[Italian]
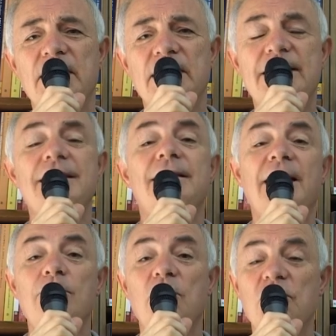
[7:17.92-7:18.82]

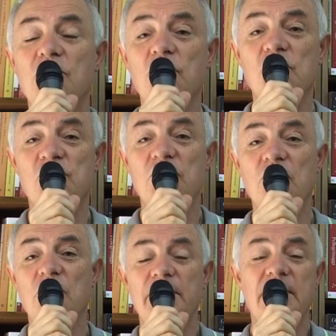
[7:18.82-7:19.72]
stentiamo a
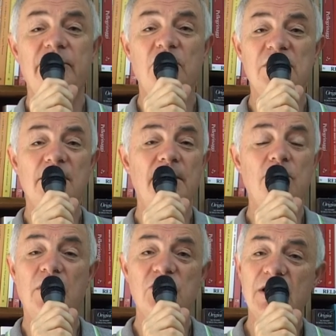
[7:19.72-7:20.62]
riconoscerlo perché forse
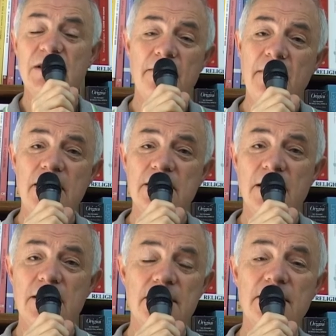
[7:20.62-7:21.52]
abbiamo una certa
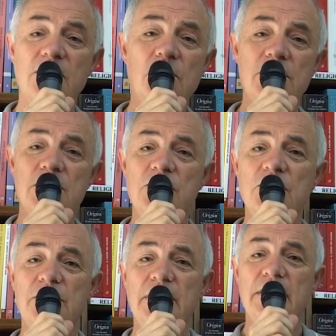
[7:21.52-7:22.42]
immagine del Signore
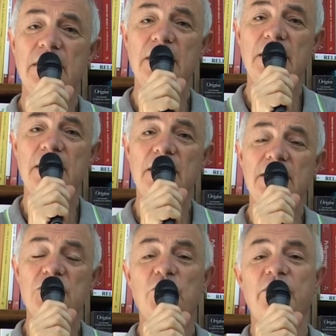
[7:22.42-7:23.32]
Gesù.
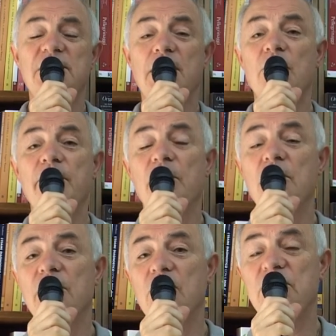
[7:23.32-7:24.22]
Ce lo facciamo un
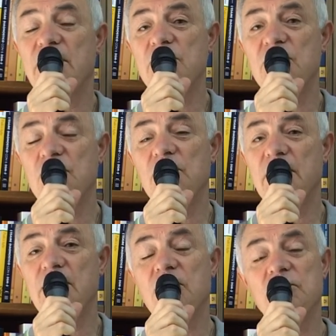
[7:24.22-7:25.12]
po' a nostra
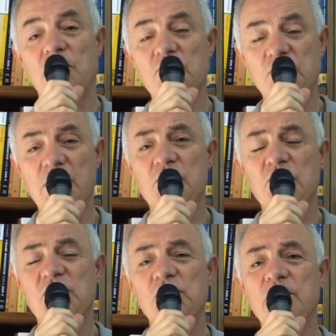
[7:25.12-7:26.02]
misura, a nostro uso e
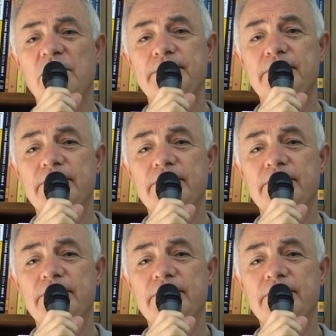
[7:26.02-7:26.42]
consumo.